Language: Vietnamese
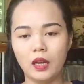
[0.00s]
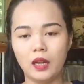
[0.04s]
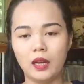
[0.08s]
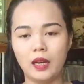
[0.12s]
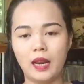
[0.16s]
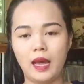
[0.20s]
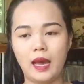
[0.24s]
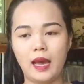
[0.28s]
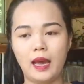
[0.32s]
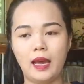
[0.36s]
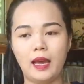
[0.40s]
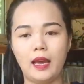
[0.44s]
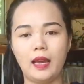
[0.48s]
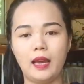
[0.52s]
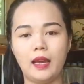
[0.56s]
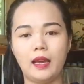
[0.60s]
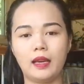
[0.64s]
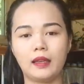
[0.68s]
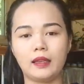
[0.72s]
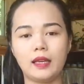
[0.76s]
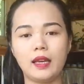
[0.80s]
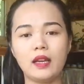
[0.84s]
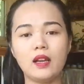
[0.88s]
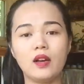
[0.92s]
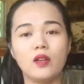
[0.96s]
là
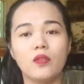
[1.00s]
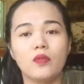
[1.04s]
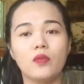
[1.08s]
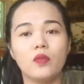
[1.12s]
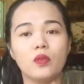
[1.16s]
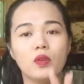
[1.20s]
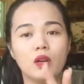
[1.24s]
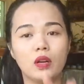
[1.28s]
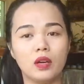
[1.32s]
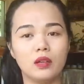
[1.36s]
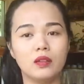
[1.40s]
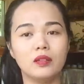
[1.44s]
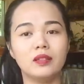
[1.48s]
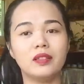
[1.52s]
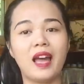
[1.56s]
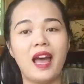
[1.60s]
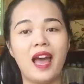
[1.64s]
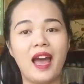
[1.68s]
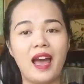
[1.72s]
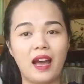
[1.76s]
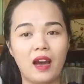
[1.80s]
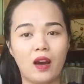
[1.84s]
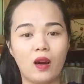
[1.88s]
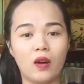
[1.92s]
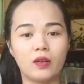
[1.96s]
cái người phụ nữ
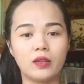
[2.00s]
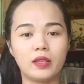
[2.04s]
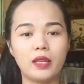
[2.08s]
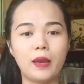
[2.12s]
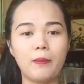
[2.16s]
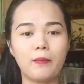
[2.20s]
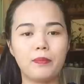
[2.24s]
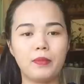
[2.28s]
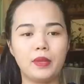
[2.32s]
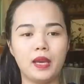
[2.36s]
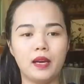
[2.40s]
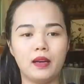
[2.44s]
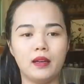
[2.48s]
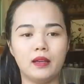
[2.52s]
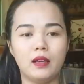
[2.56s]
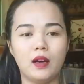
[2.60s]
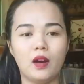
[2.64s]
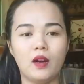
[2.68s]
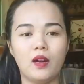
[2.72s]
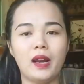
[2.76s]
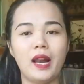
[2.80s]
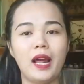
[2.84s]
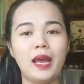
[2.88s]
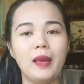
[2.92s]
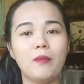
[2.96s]
thà họ chấp nhận
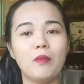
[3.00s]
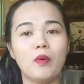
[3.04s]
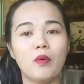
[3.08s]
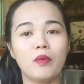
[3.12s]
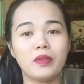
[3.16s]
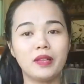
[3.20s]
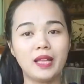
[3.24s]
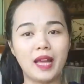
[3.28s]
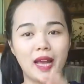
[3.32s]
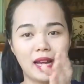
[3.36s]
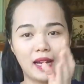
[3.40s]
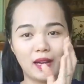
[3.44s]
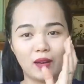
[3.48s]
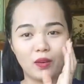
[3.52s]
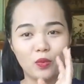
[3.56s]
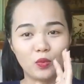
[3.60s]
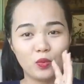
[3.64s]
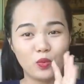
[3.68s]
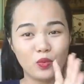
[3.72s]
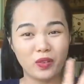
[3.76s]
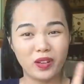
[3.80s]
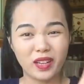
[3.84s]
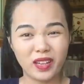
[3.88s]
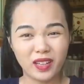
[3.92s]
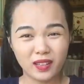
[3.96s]
họ lấy một cái thằng
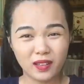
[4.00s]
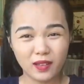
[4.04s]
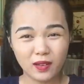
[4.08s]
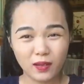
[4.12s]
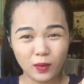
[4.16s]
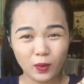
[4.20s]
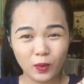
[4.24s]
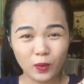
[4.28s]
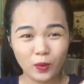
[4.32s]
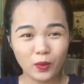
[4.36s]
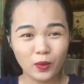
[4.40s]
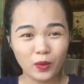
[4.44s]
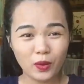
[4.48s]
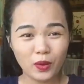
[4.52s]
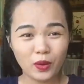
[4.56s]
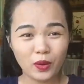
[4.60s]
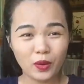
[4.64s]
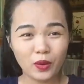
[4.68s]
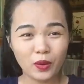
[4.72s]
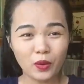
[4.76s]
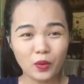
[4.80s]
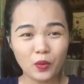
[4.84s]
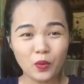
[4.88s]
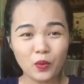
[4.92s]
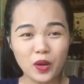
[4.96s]
cu cu
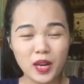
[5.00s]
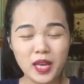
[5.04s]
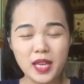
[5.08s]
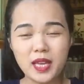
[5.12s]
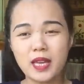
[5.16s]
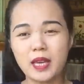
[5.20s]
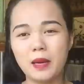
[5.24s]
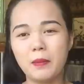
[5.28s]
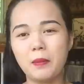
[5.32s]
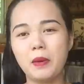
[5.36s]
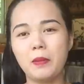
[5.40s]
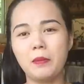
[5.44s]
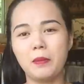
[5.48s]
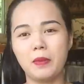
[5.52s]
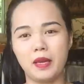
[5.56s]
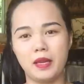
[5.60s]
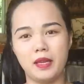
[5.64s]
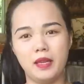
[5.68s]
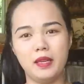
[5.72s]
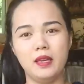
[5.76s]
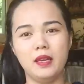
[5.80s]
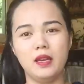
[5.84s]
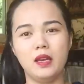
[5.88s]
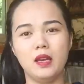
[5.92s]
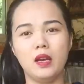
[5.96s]
cu ly ở bên
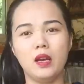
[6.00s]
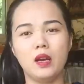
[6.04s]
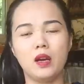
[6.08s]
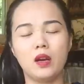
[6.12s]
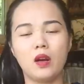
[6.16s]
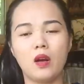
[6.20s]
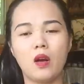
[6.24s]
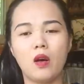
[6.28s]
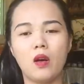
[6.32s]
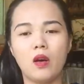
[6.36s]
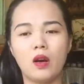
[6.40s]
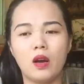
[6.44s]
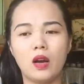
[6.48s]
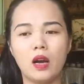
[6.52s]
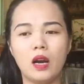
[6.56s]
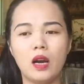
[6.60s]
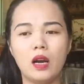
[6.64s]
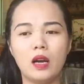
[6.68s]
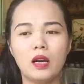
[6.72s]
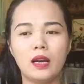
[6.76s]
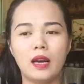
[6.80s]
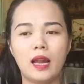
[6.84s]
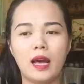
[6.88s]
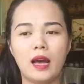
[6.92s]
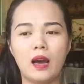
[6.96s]
Mỹ còn
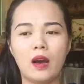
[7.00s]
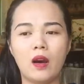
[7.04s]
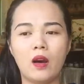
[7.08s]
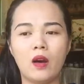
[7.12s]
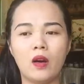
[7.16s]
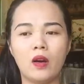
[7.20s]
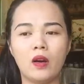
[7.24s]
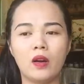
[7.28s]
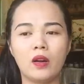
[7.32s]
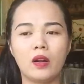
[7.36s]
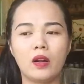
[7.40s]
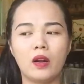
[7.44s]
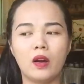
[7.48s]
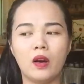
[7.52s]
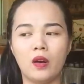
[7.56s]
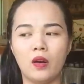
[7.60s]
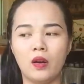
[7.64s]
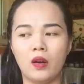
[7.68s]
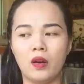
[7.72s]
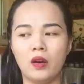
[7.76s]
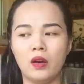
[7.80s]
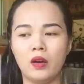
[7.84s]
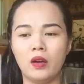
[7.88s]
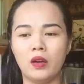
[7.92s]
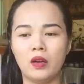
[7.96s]
hơn là họ
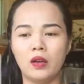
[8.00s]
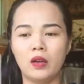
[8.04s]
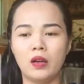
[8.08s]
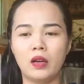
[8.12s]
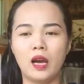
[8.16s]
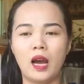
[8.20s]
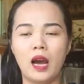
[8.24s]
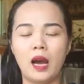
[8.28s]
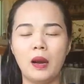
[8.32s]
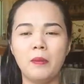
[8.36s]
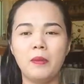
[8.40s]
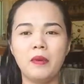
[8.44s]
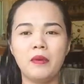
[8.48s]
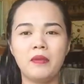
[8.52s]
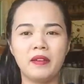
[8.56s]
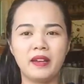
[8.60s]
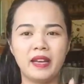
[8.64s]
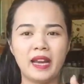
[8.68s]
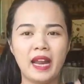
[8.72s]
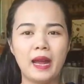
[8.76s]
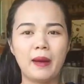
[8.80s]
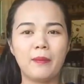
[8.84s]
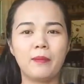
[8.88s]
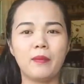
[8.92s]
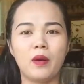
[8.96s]
họ ở bên
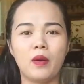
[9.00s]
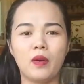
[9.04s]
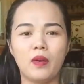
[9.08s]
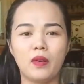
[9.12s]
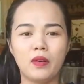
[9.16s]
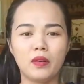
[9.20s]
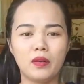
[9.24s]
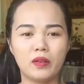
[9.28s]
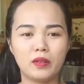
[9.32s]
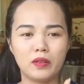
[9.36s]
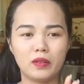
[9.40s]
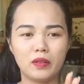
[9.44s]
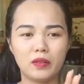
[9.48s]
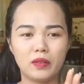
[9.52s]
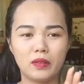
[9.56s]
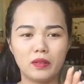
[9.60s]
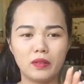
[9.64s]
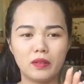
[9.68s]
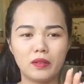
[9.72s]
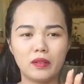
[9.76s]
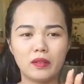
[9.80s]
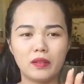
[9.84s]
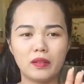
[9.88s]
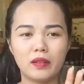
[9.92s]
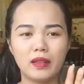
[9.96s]
Việt Nam họ
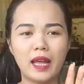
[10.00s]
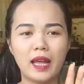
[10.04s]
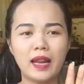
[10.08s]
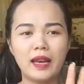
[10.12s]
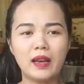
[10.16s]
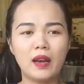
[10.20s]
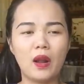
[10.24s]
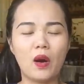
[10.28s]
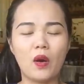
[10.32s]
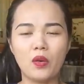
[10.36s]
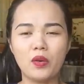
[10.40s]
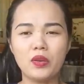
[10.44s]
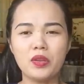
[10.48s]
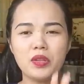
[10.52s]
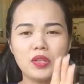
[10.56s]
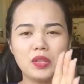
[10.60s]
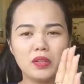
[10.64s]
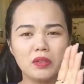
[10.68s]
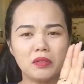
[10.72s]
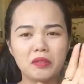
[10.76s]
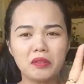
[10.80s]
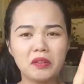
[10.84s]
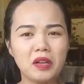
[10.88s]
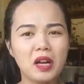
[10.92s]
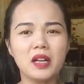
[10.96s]
đánh đổi
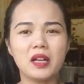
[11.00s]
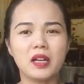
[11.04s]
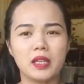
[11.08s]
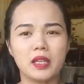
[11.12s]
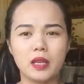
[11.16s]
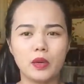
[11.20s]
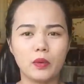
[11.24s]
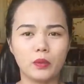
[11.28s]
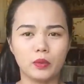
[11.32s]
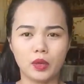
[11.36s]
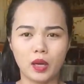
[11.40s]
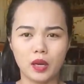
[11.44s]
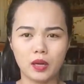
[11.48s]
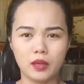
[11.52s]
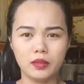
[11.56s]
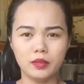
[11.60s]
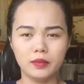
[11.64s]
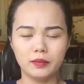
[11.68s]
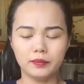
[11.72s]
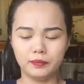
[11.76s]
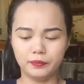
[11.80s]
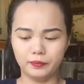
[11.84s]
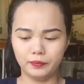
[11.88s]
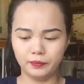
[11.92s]
rất là nhiều thứ